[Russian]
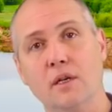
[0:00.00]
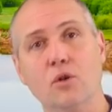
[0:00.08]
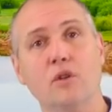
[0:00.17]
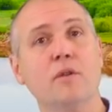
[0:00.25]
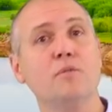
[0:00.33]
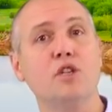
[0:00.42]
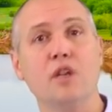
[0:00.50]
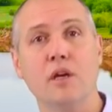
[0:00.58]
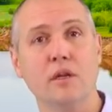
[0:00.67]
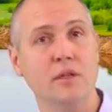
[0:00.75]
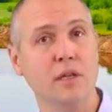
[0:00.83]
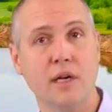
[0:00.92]
которые
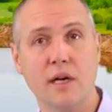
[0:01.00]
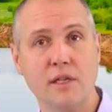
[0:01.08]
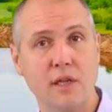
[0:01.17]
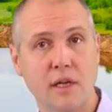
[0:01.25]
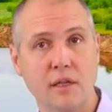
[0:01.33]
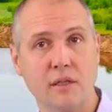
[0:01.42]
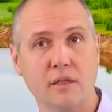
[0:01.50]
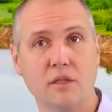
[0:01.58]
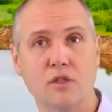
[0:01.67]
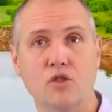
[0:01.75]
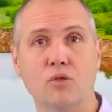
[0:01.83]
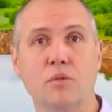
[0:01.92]
вообще не хотят,
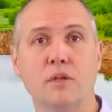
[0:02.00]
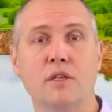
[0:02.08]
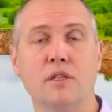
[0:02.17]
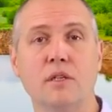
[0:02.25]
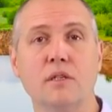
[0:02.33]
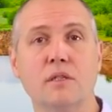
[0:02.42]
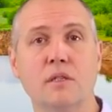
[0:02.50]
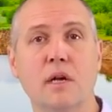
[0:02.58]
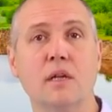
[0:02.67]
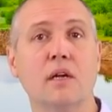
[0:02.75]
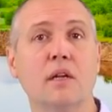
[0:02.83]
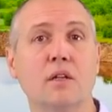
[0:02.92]
чтобы их дети
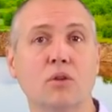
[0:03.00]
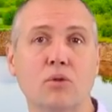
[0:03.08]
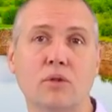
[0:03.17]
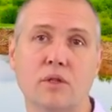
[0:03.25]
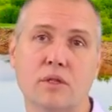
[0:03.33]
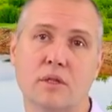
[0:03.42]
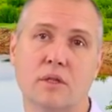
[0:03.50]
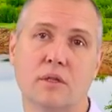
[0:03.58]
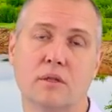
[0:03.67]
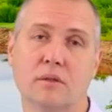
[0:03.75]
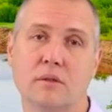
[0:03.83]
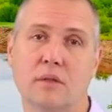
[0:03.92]
знали родной
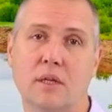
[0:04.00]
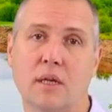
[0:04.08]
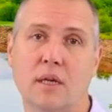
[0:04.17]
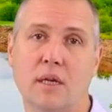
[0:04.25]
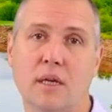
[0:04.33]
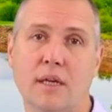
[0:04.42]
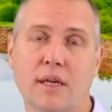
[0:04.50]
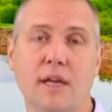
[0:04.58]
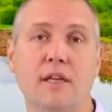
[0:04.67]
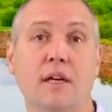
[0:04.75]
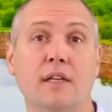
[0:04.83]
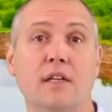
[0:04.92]
язык. И
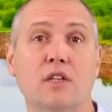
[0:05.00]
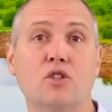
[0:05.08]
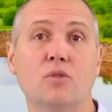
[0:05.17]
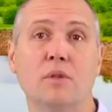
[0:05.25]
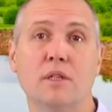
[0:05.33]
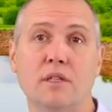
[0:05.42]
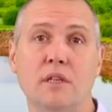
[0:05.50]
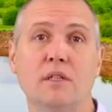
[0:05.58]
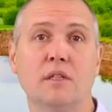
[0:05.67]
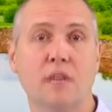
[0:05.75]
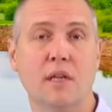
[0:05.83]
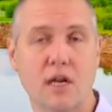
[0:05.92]
они хотят, чтобы их
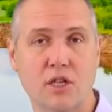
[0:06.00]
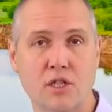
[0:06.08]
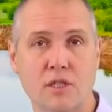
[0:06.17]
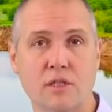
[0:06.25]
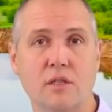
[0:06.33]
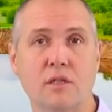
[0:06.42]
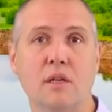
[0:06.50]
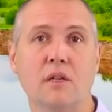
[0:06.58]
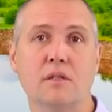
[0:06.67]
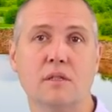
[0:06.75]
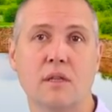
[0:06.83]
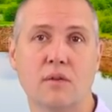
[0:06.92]
дети также
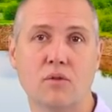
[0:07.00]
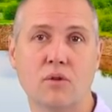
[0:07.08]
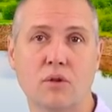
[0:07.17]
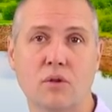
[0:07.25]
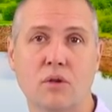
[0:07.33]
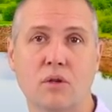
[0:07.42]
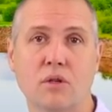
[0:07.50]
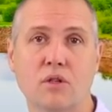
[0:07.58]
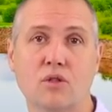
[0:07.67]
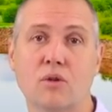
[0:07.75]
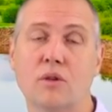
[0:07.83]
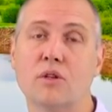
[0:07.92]
стыдились того,
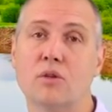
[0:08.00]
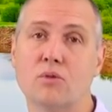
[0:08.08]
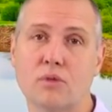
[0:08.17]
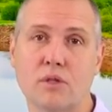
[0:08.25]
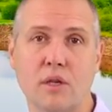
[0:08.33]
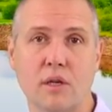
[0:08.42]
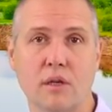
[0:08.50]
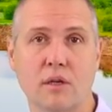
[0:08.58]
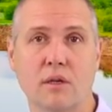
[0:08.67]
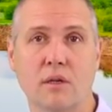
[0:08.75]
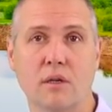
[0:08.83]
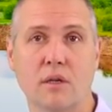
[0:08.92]
что они русские,
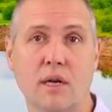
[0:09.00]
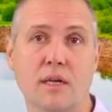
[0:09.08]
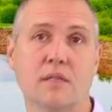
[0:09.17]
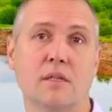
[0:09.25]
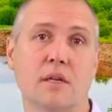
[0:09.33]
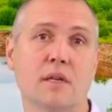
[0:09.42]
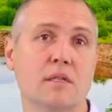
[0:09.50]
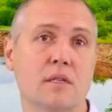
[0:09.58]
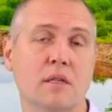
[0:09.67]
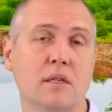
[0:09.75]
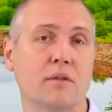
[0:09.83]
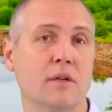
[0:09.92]
как
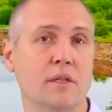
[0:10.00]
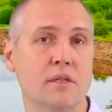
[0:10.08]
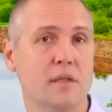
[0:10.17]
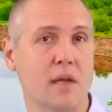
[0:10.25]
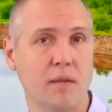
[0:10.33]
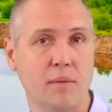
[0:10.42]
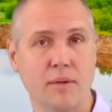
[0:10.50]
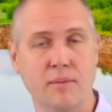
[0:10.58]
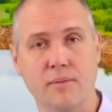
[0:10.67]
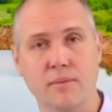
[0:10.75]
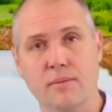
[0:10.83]
стыдятся этого они сами.